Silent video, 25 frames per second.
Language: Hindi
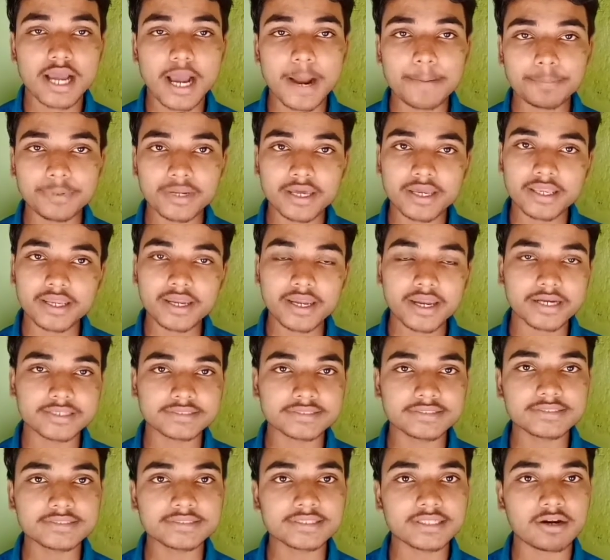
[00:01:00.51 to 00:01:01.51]
आप नया
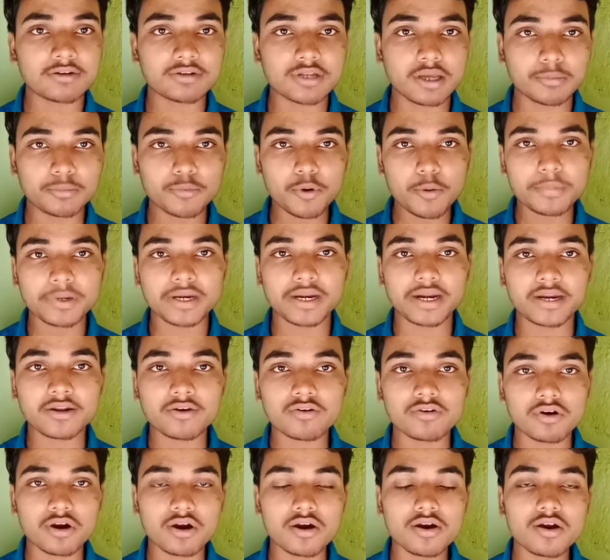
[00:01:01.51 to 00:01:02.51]
एडसेंस अकाउंट आपको बनाना
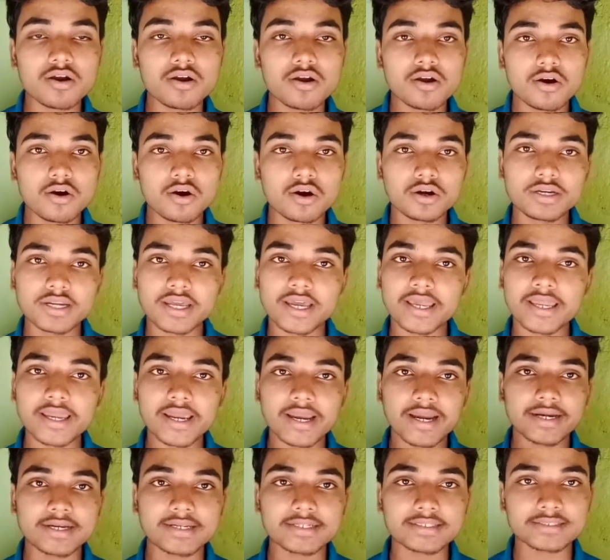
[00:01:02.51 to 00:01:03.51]
होगा और नया
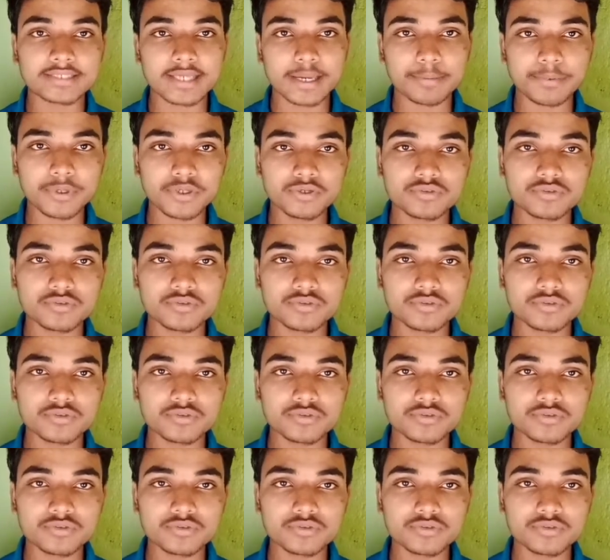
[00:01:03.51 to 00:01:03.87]
एड्रेस यहाँ पे